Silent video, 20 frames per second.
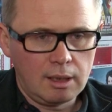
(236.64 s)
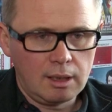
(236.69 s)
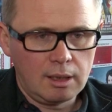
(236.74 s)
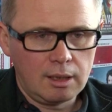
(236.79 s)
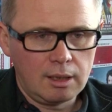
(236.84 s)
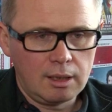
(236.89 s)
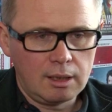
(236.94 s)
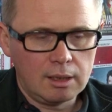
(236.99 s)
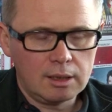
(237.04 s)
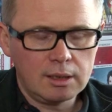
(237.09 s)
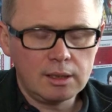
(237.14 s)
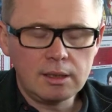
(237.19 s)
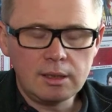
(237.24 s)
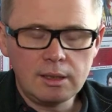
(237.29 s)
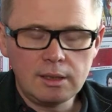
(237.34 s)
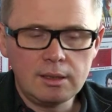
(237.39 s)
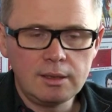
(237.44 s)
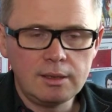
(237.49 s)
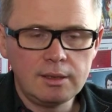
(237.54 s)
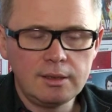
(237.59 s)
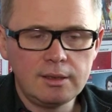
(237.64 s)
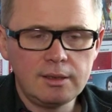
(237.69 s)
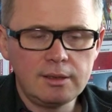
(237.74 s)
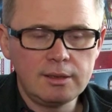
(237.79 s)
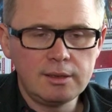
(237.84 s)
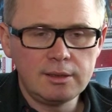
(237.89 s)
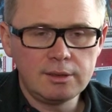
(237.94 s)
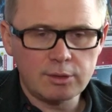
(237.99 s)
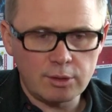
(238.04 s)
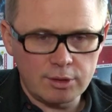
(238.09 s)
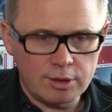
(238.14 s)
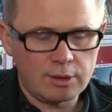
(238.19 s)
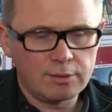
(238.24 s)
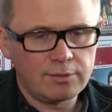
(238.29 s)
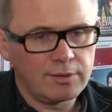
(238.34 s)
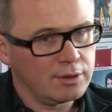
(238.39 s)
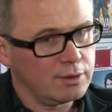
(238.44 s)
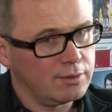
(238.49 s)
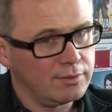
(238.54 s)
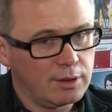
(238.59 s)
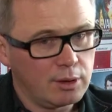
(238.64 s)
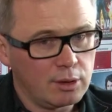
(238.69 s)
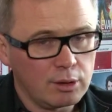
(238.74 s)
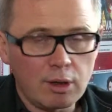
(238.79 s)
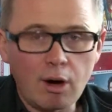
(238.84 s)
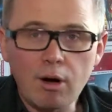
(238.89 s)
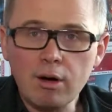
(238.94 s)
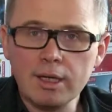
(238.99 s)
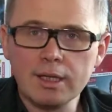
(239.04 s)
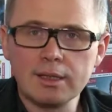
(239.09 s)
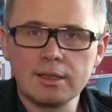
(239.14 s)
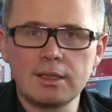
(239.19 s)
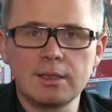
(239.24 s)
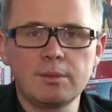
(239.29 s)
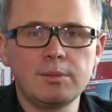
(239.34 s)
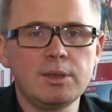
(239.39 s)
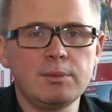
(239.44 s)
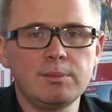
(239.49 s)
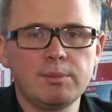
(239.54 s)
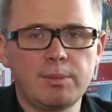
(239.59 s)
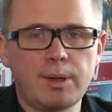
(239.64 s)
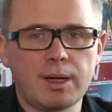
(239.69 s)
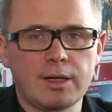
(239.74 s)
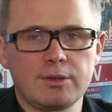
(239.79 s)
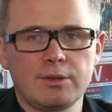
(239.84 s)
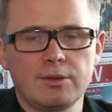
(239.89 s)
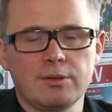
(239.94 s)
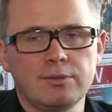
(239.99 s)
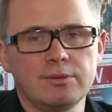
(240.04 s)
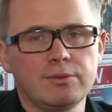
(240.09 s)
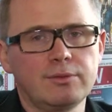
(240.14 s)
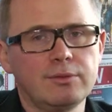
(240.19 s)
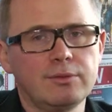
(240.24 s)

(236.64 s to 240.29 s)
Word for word: E, I to zaowocowało konkretnymi, bardzo